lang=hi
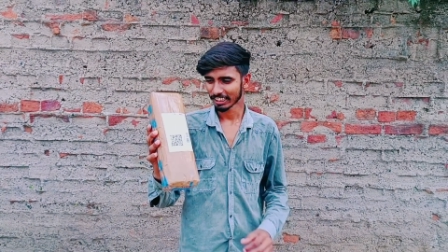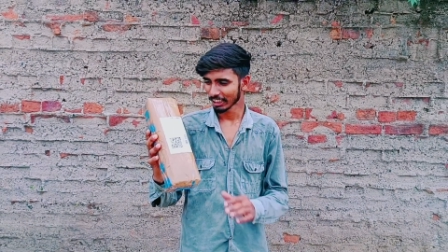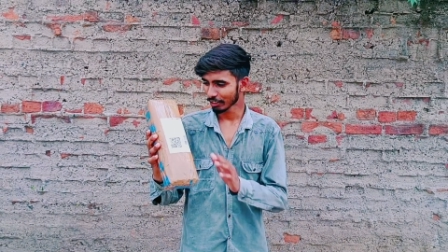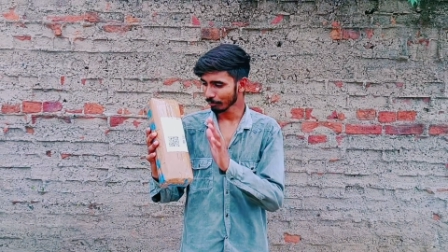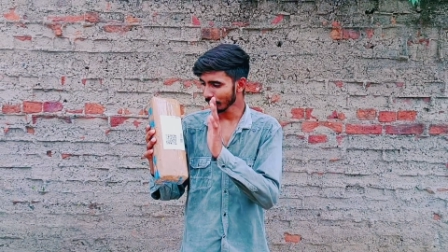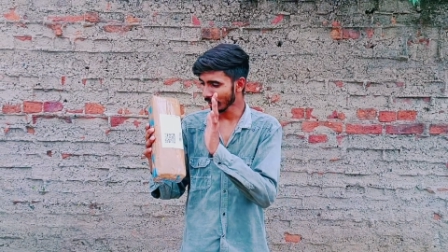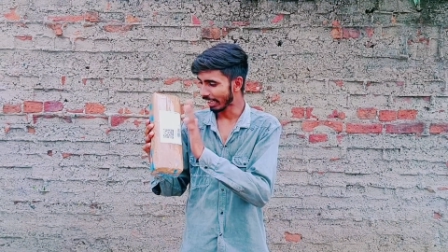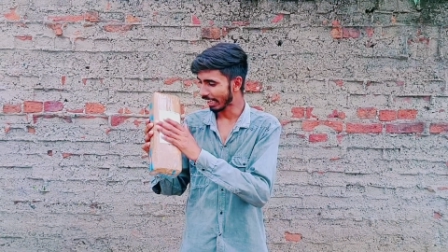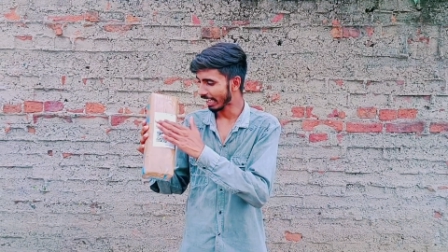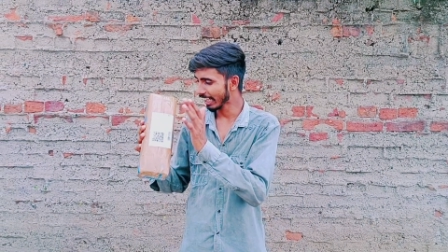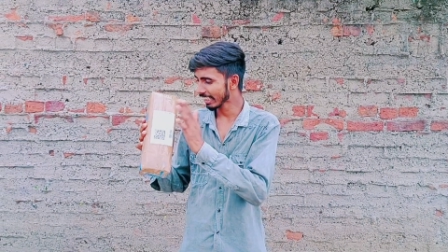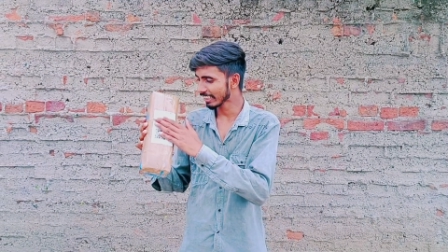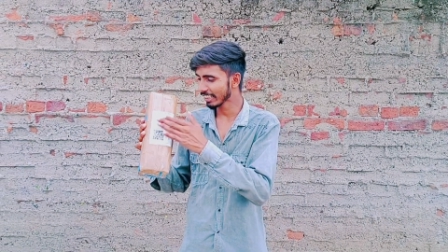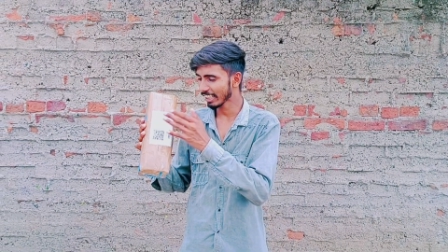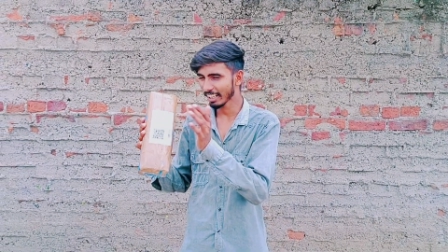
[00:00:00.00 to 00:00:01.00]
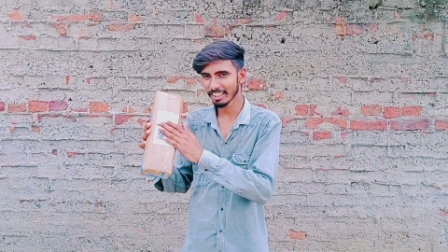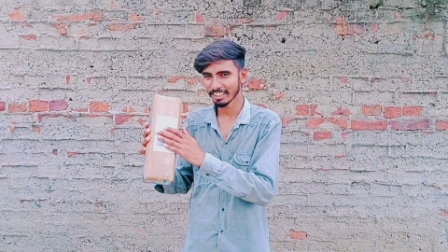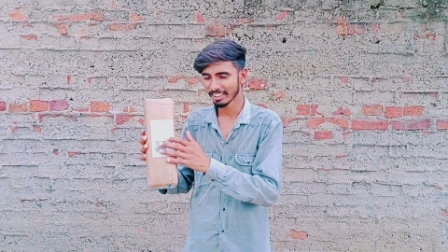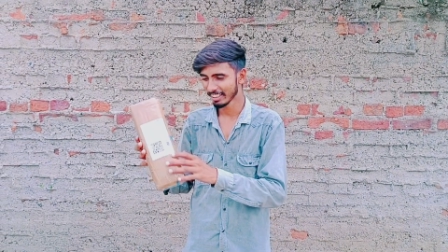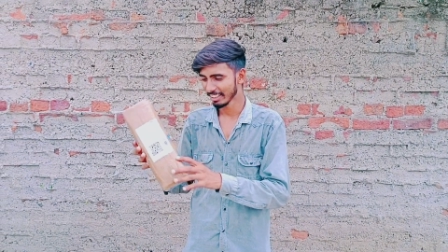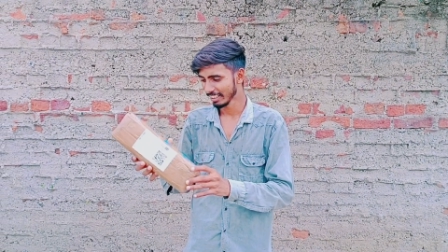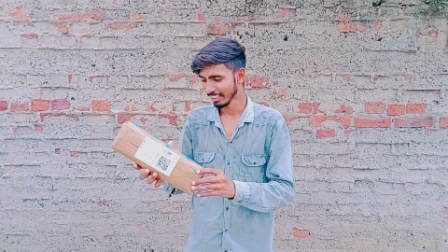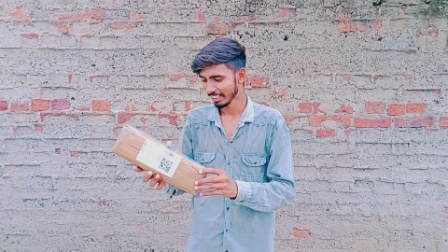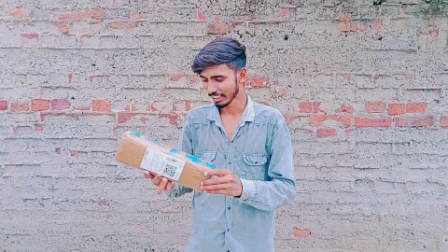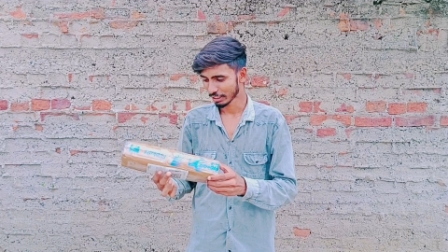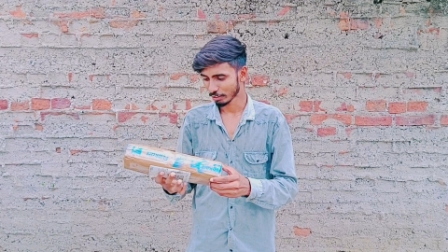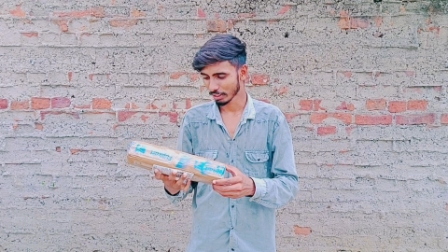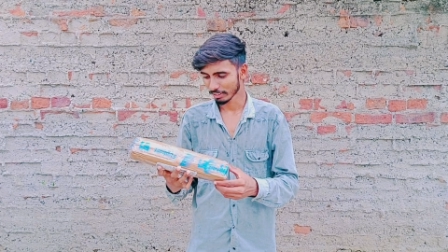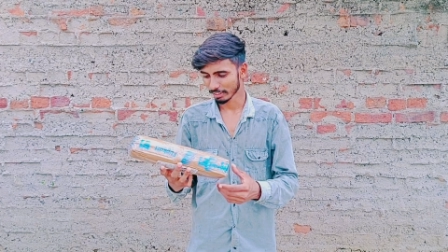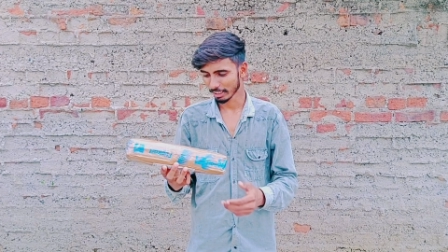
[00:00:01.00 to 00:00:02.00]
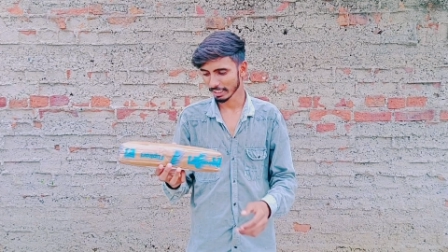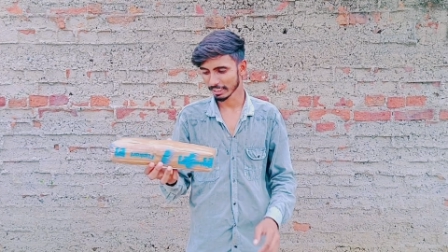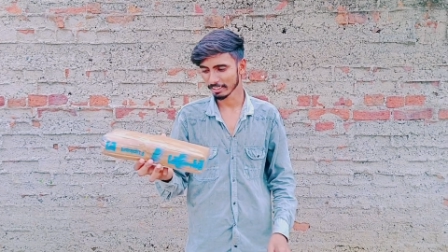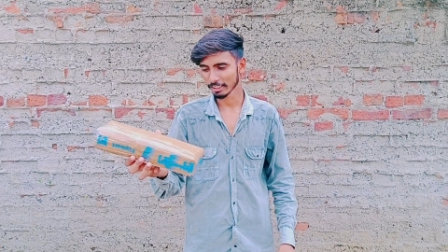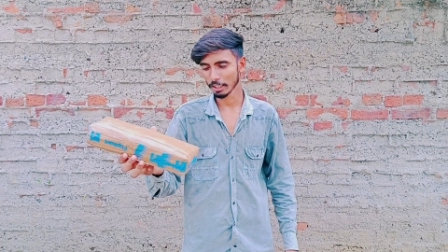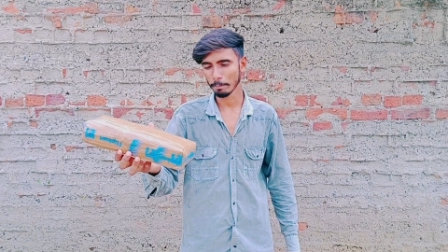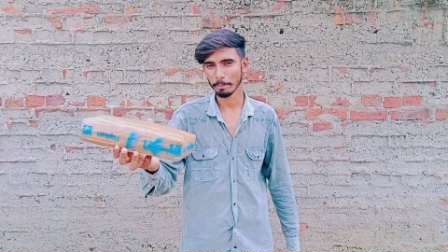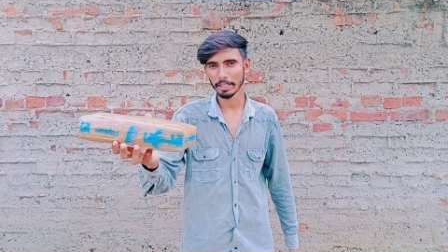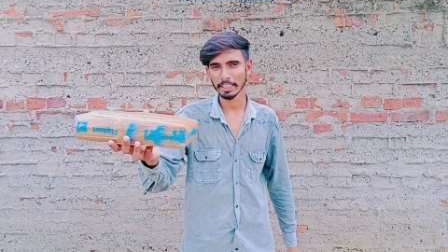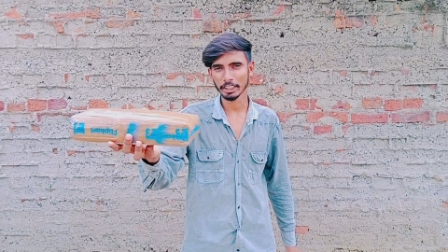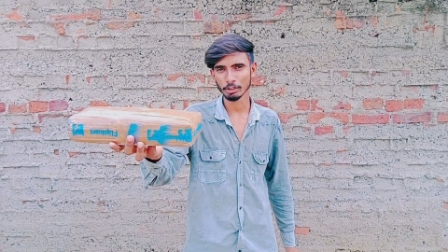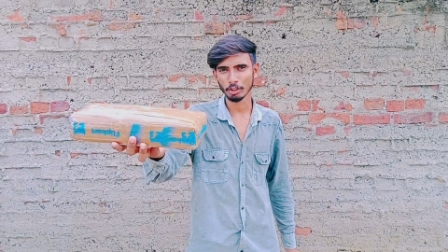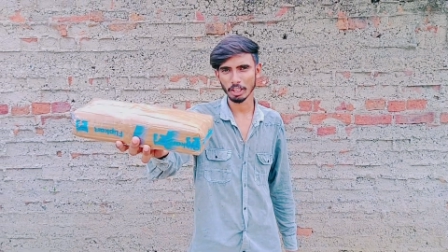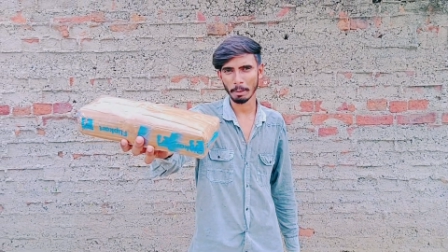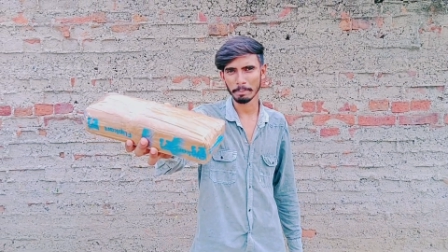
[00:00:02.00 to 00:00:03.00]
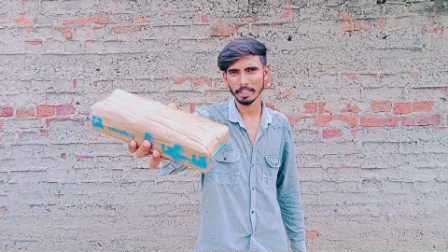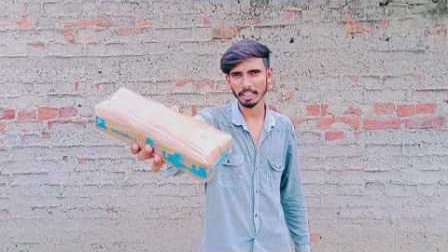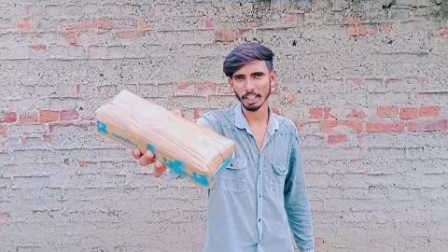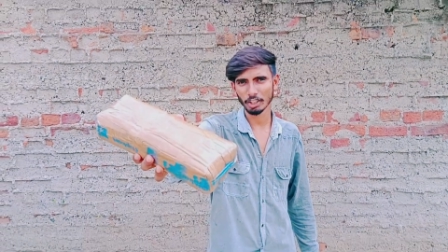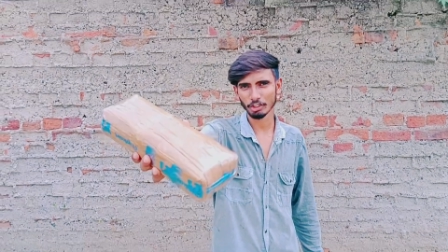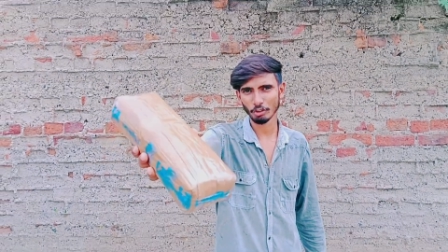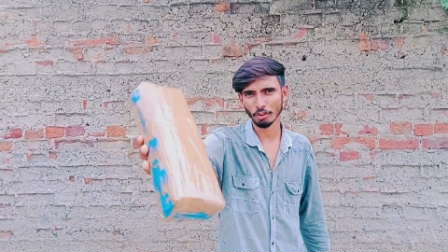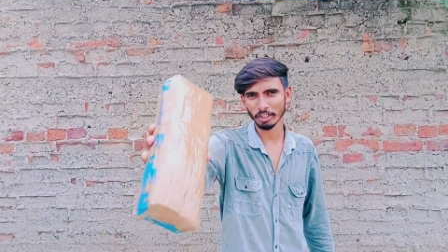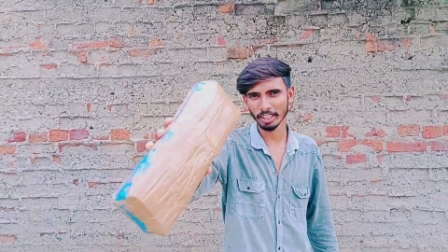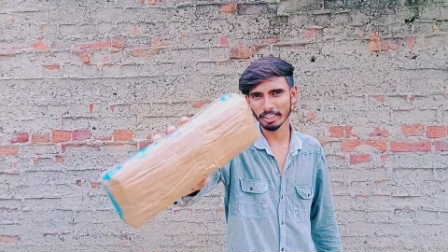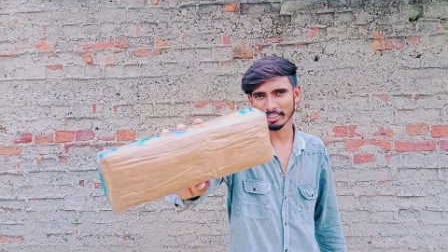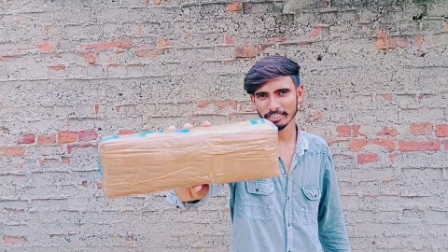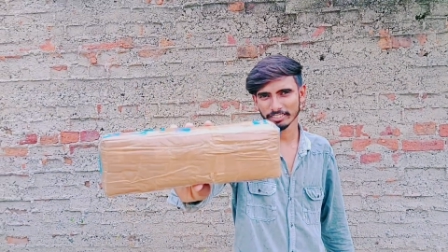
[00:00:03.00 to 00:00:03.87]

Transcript: इसमें है क्या क्योंकि इसका देख सकते हैं पैकिंग तो काफ़ी ज़्यादा स्ट्रॉन्ग है